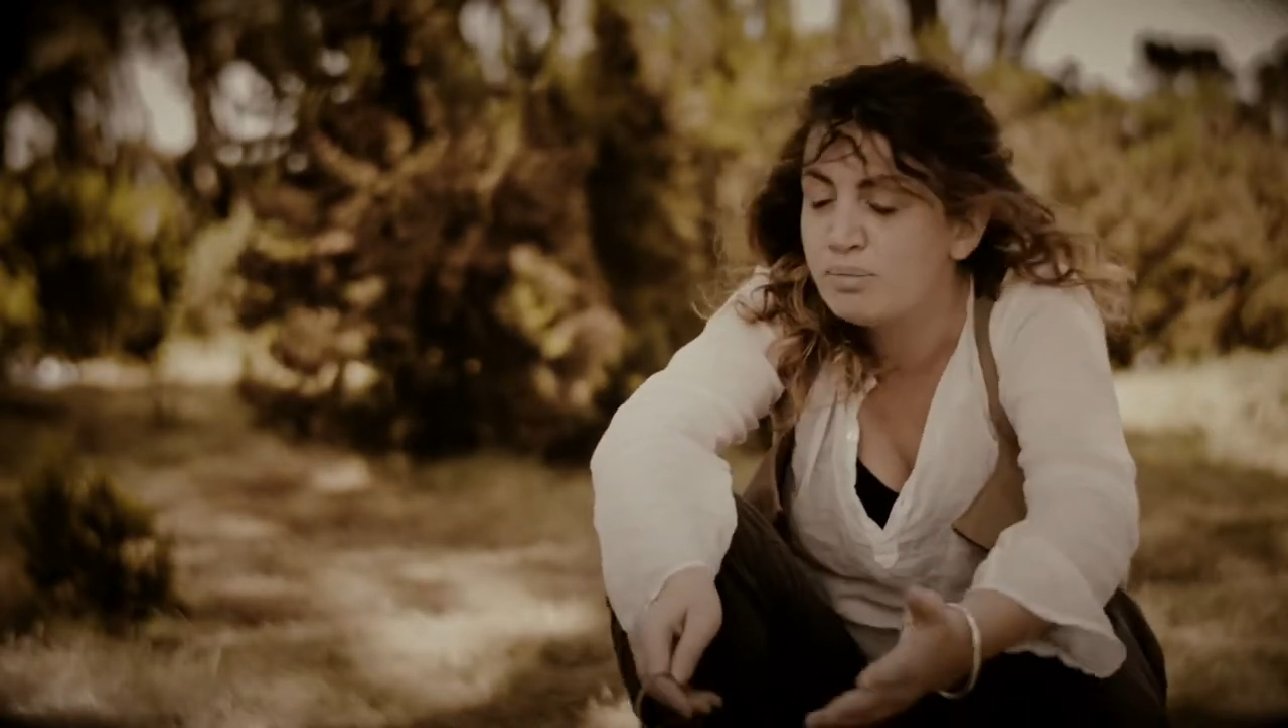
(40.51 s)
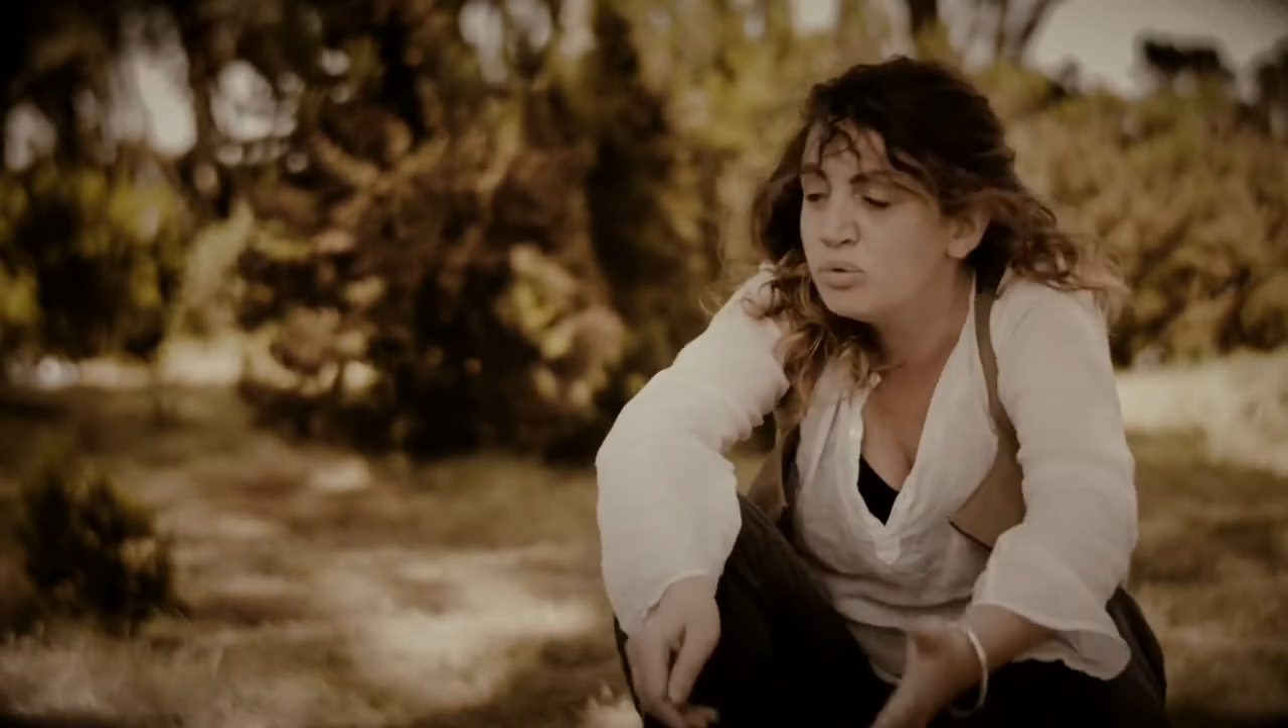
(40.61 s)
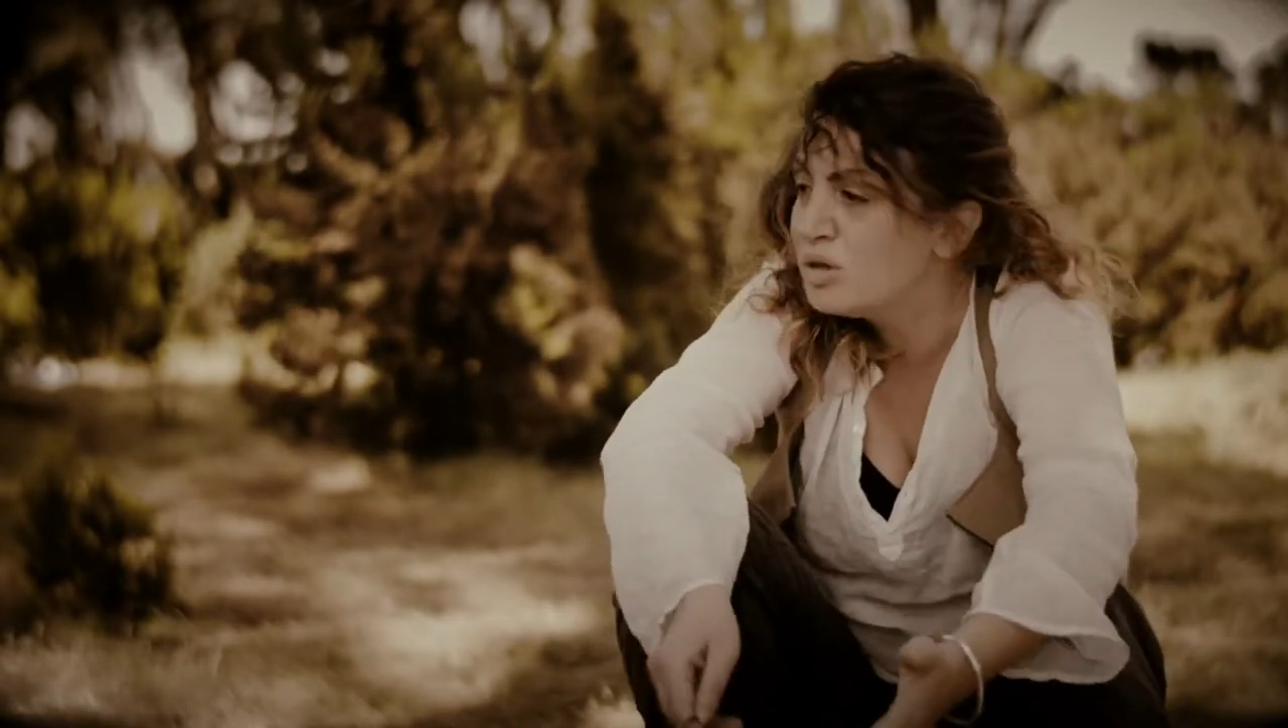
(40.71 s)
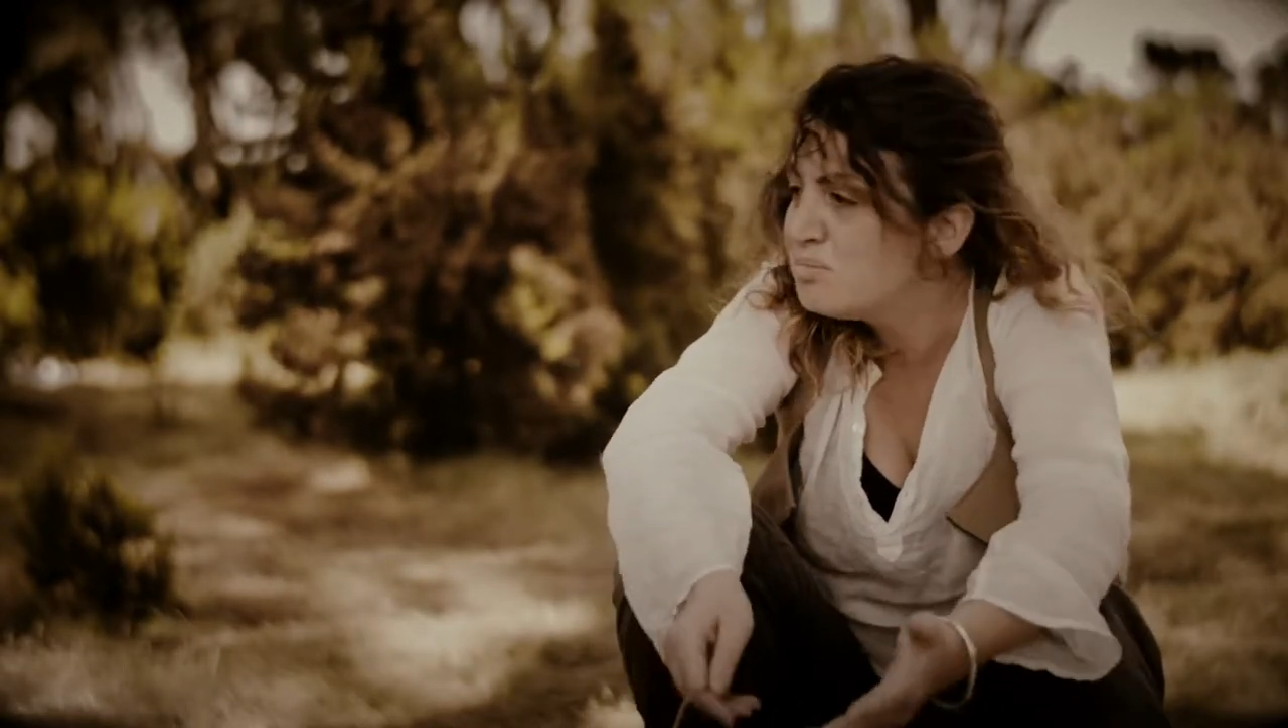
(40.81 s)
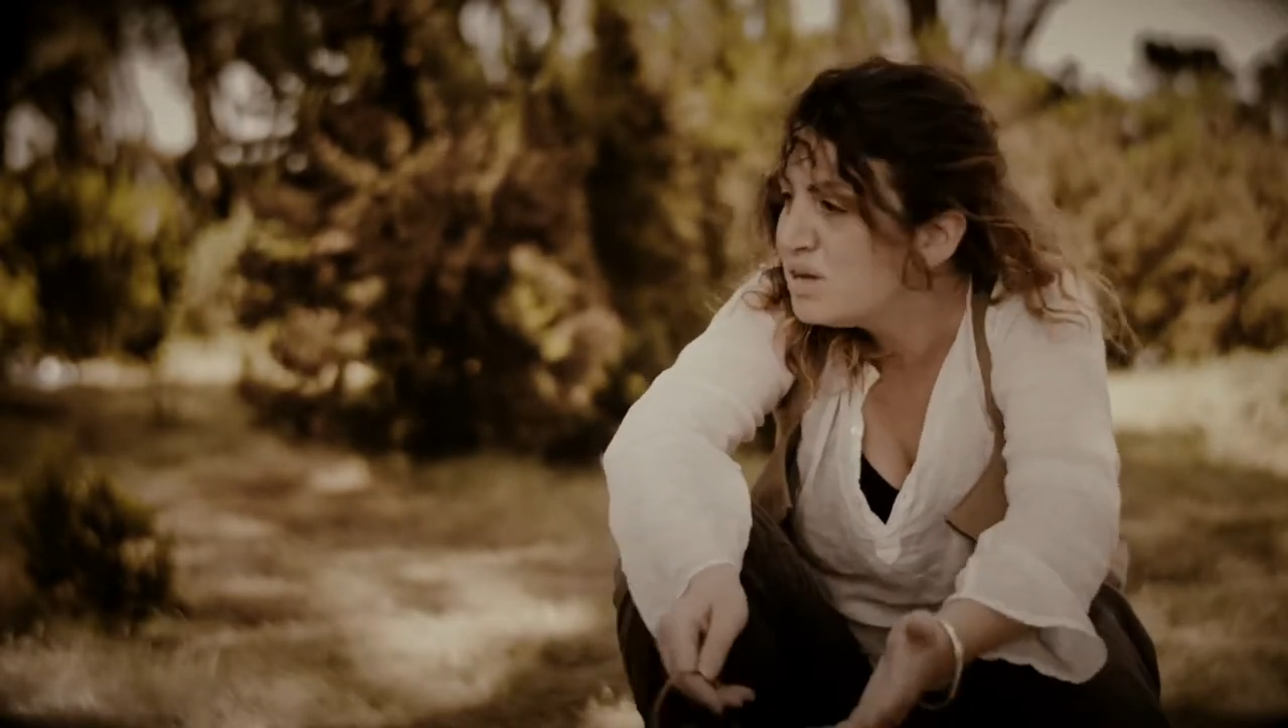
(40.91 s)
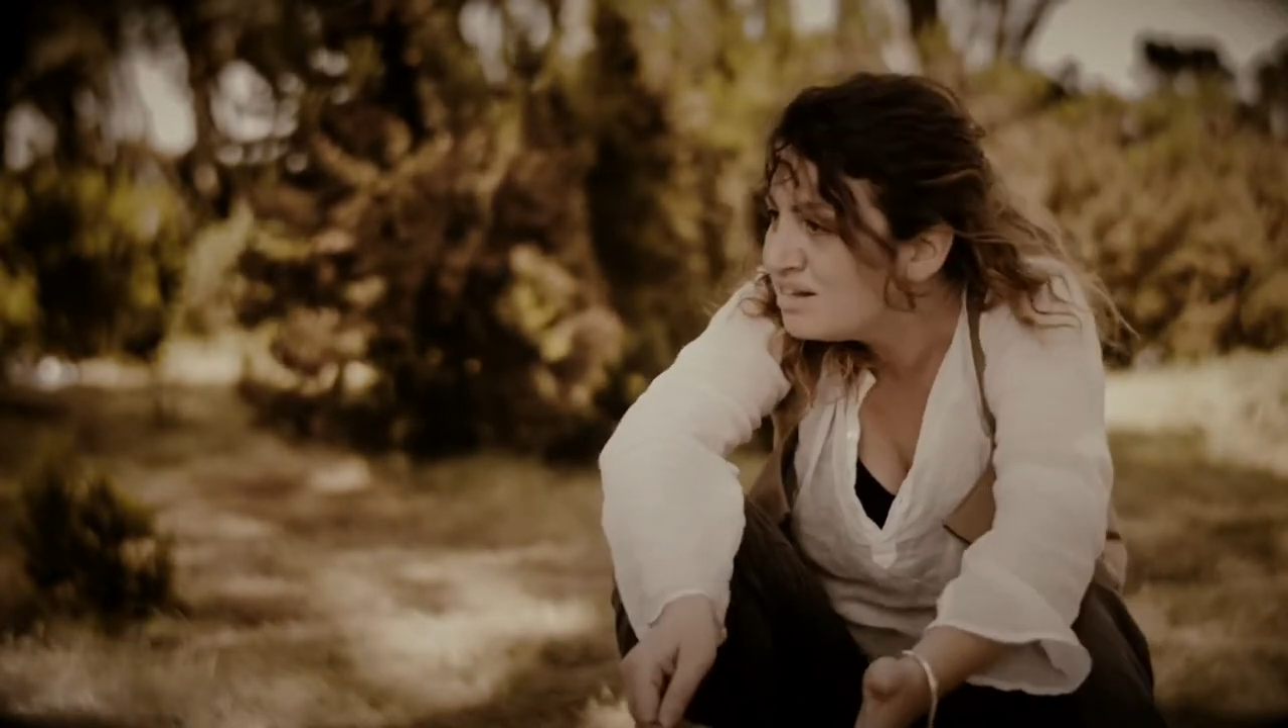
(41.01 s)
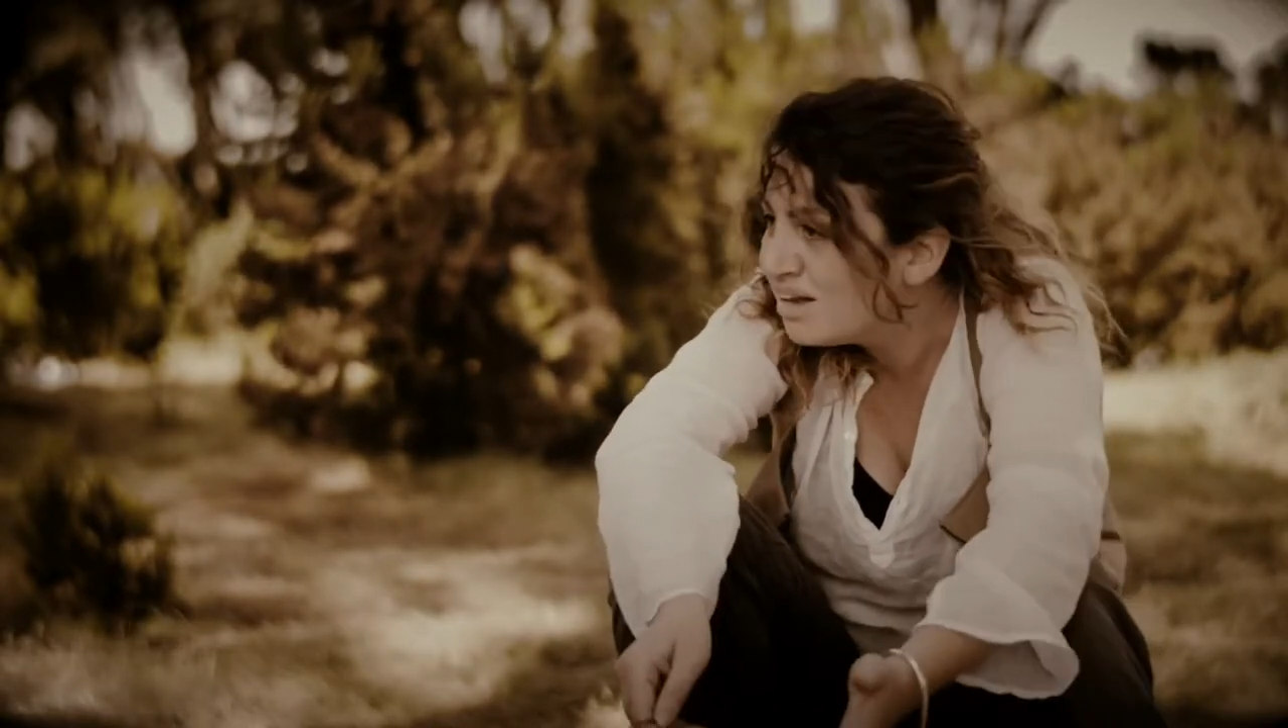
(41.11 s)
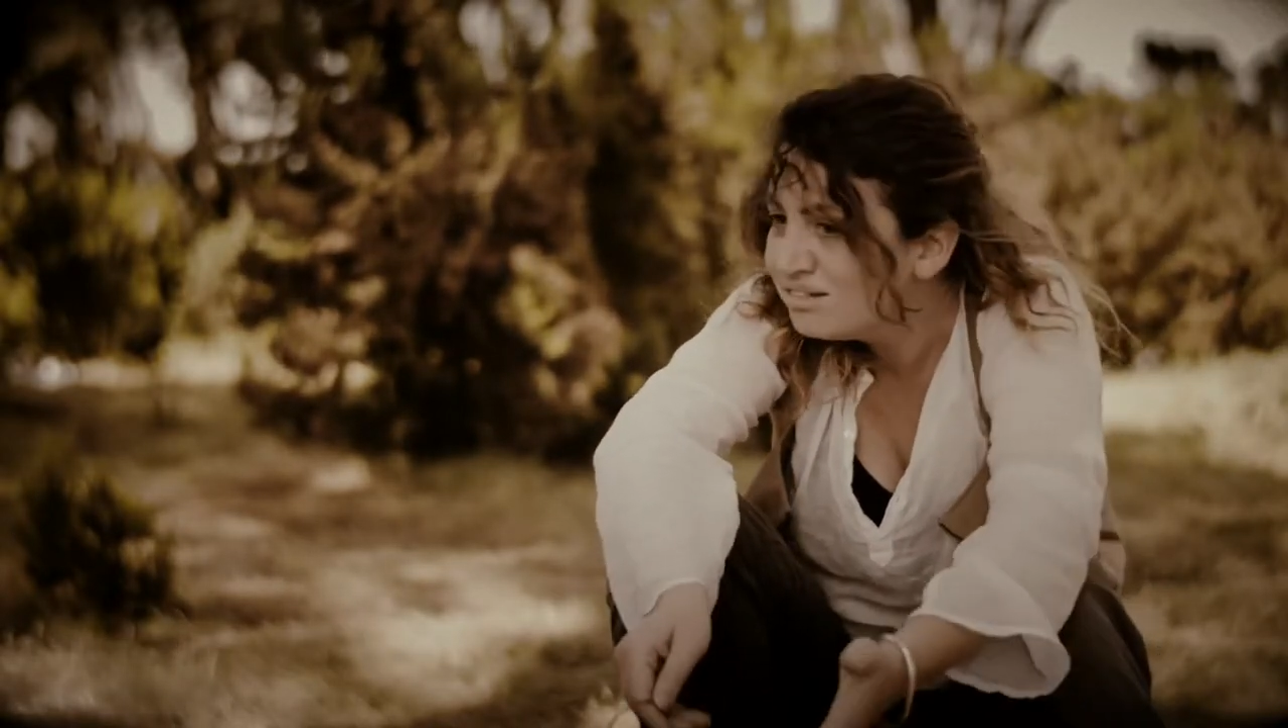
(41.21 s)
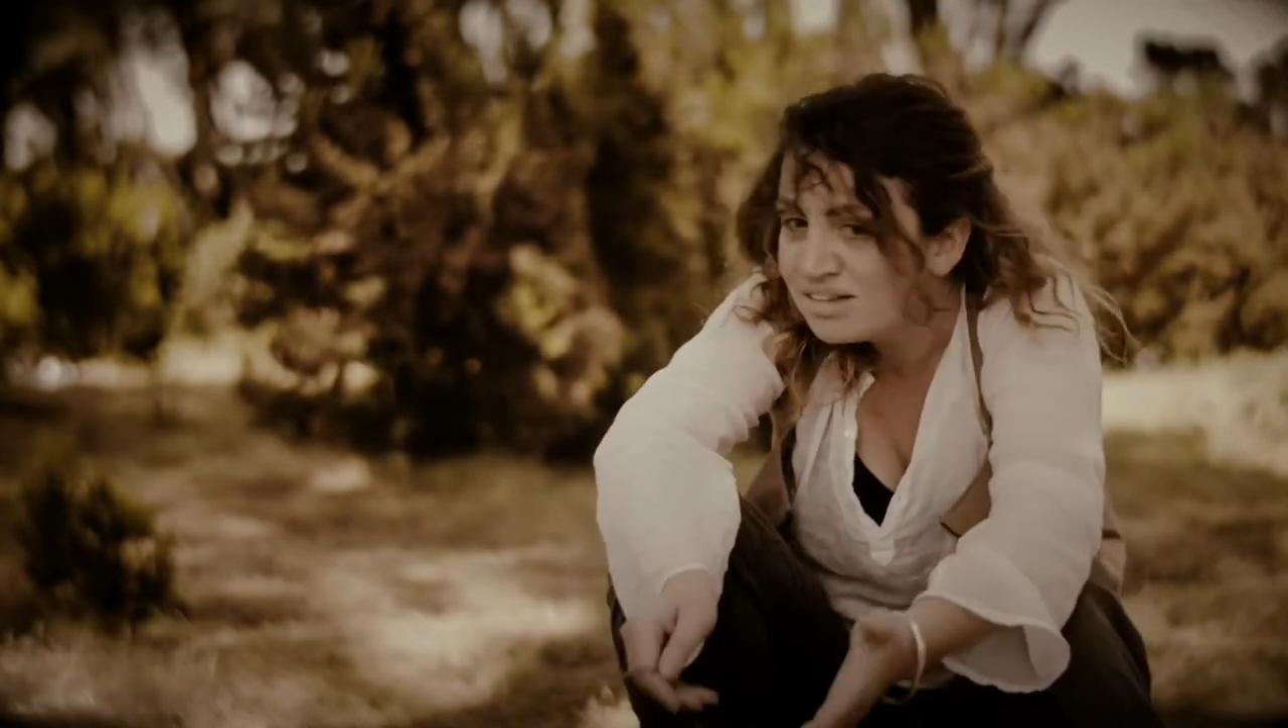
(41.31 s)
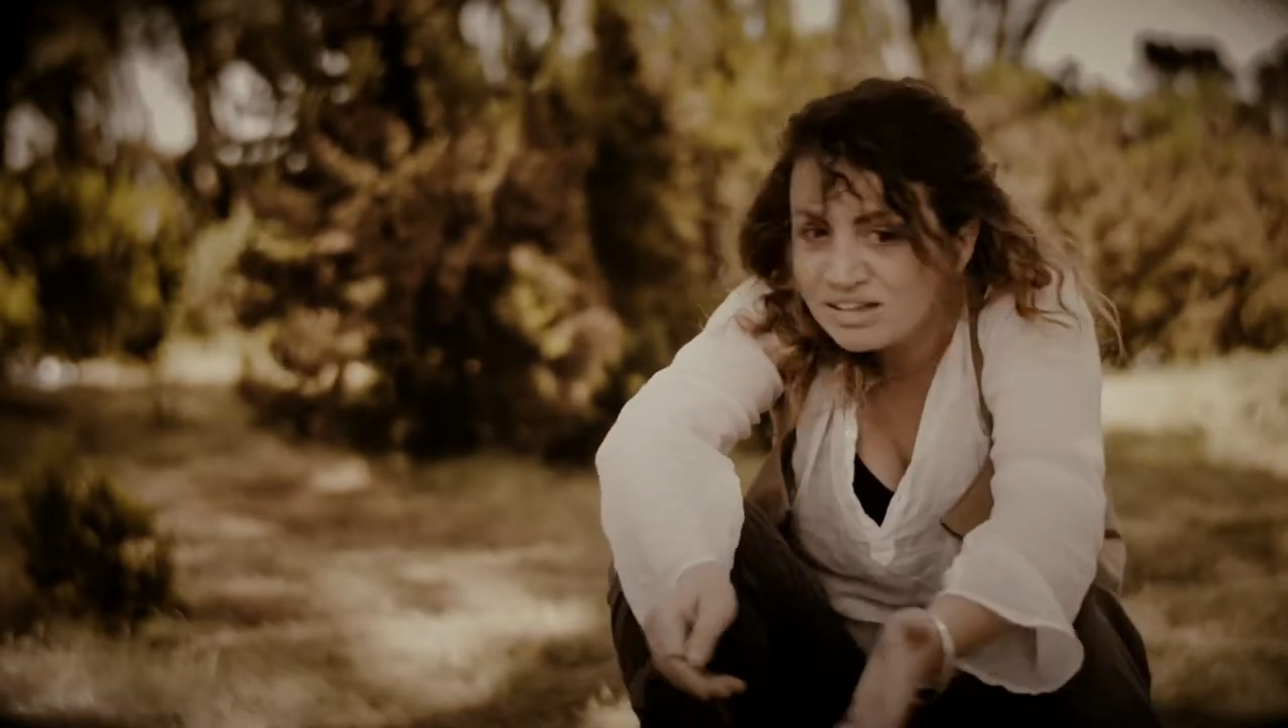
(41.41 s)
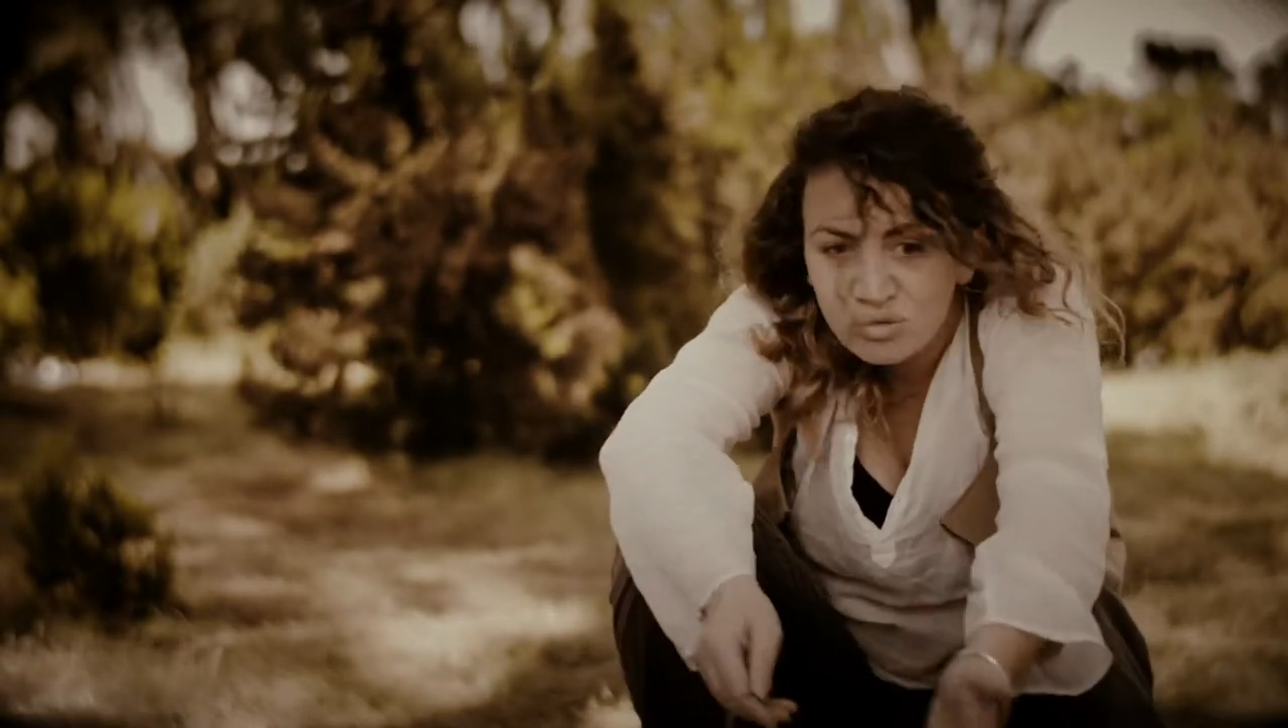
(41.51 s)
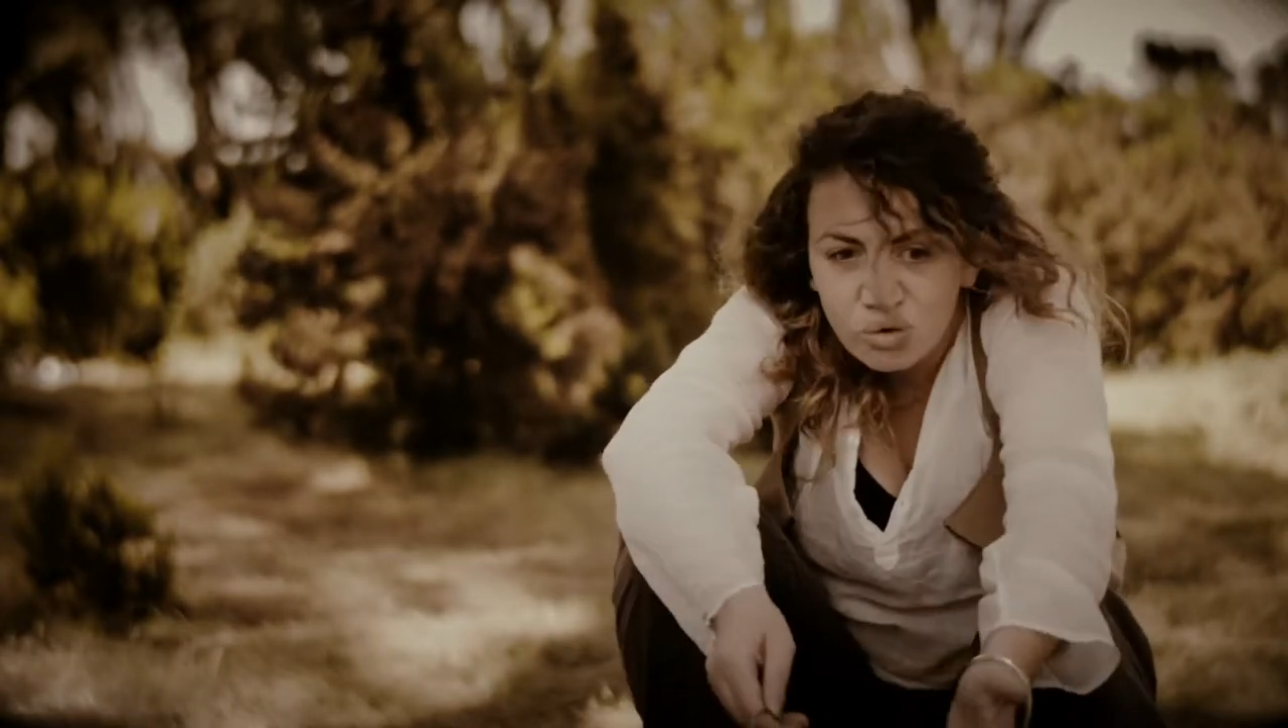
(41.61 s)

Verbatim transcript: più debilitante che